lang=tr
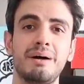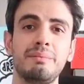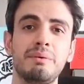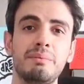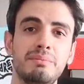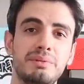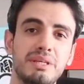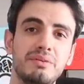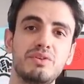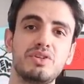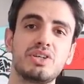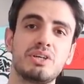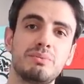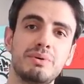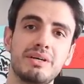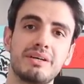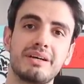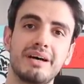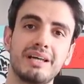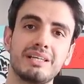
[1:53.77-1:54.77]
ama Twitch
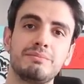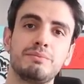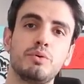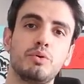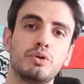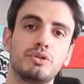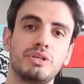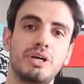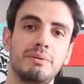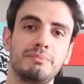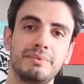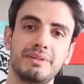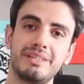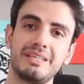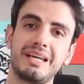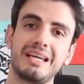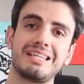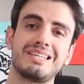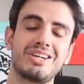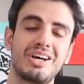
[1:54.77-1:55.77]
gibi rahat bir ortamda
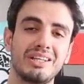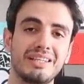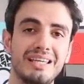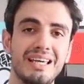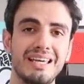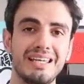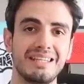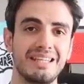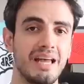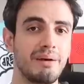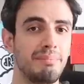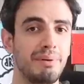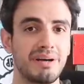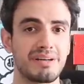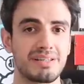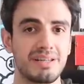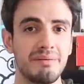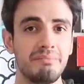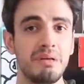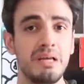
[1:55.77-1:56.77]
direkt canlı yayınla
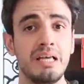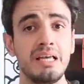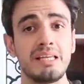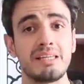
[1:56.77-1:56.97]
yaparsam